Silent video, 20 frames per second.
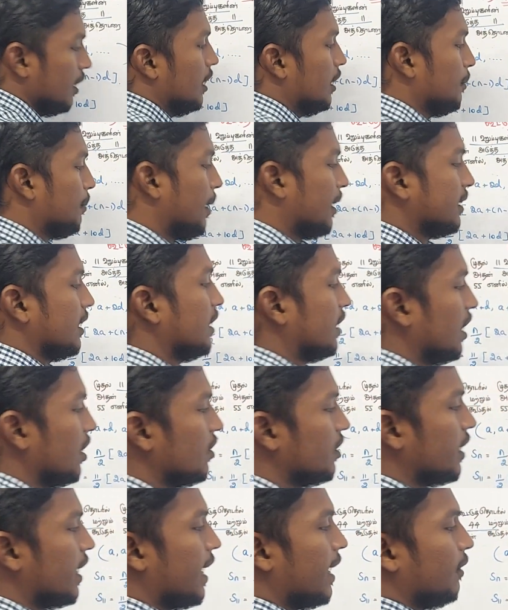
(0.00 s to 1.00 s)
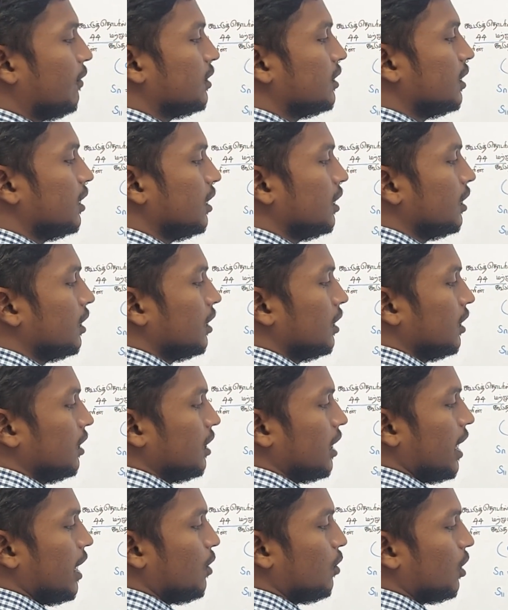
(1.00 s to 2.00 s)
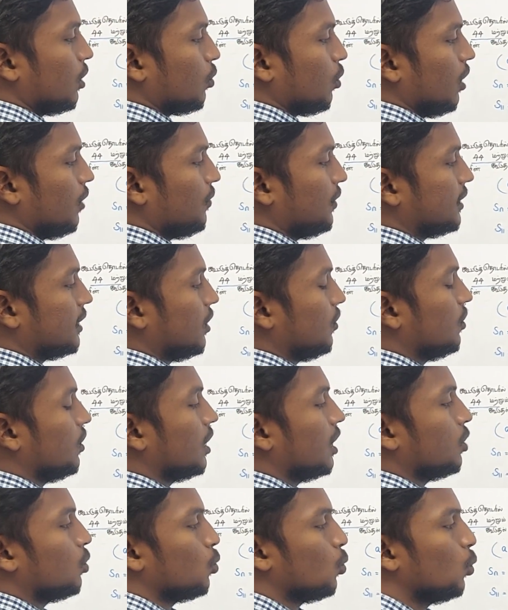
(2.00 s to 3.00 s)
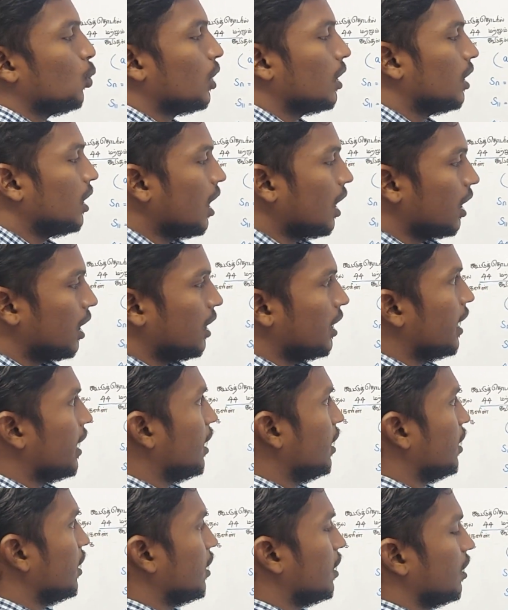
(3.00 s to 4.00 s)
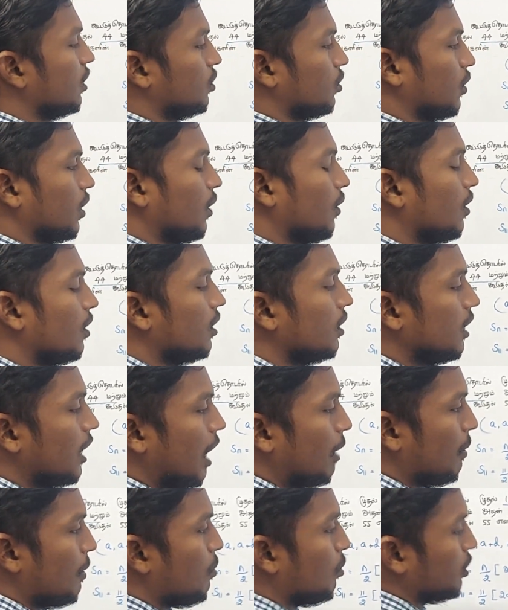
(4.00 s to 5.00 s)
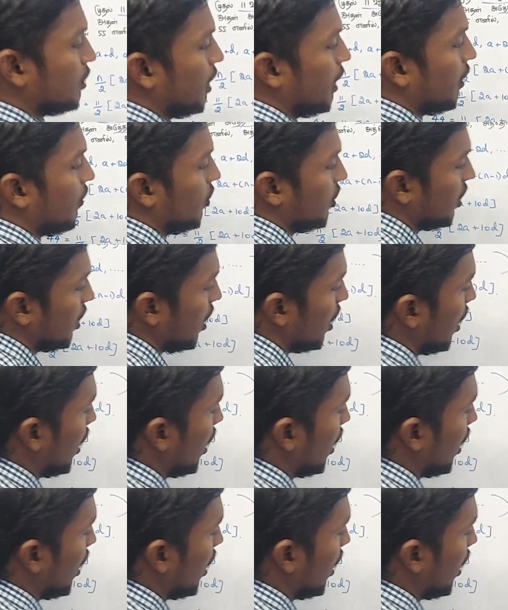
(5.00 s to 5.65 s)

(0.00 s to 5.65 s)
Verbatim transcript: இதை பார்த்தாலும் தெரியும் ஏ வந்து ஏவோட கோஎஃபிஷியன் வந்து இங்கே டூ இருக்குது அங்கே ஏ இருக்குது ஓகேவா அப்போ மொதல் ஈக்குவேஷன்